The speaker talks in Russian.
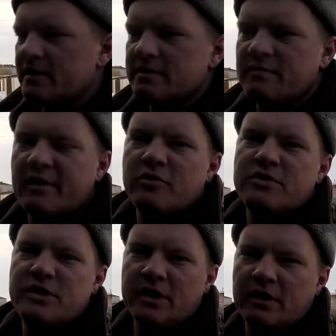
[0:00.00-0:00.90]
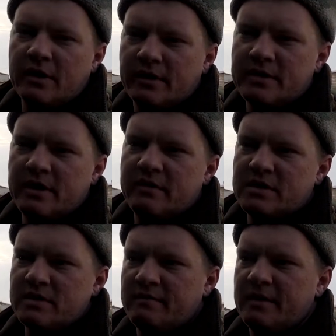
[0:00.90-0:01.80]
сварной сетки.
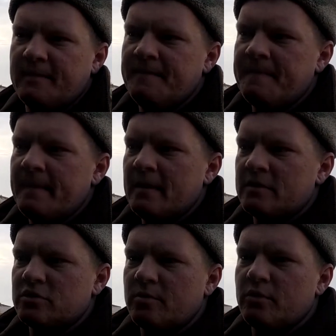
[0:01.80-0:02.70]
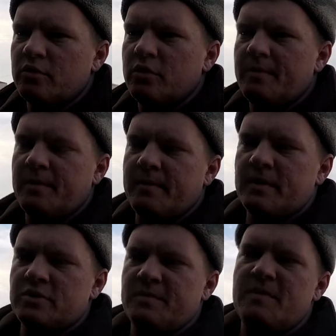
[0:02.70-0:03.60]
Соответственно, вы, чтобы удобнее
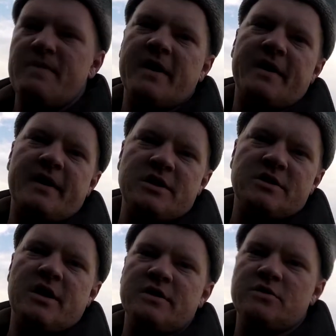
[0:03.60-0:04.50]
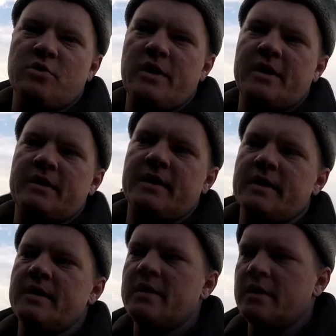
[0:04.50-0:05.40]
было, чтобы не бегать каждый раз с рулеткой,
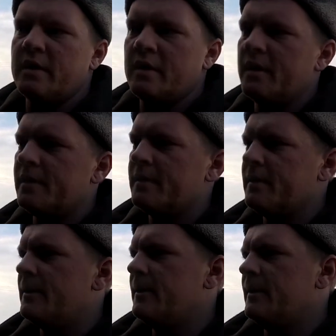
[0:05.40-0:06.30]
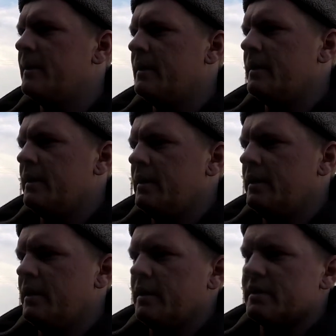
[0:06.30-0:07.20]
э,
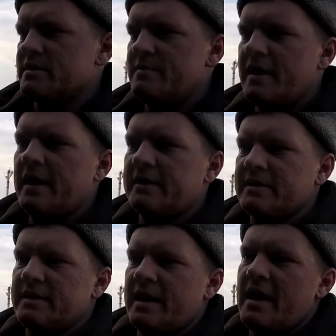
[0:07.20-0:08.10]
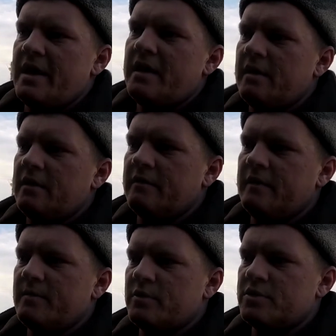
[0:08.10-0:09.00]
замерять расстояние.
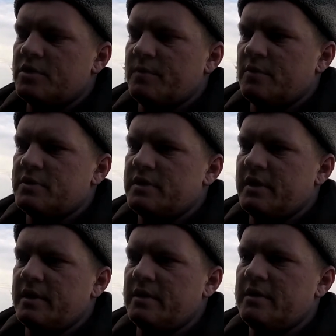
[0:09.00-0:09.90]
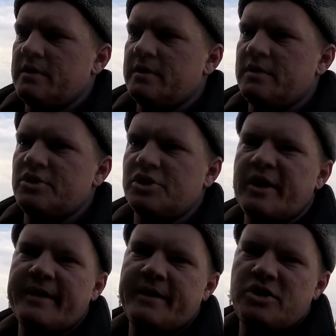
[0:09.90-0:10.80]
Вы можете просто
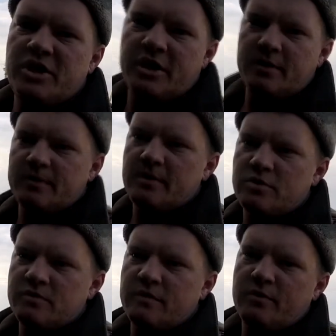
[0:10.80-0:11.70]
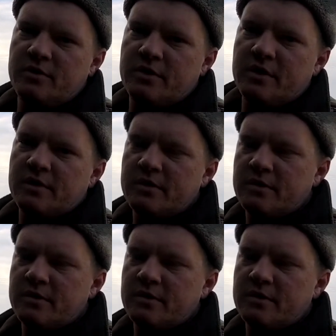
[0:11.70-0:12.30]
считать ячейки, потому что вы будете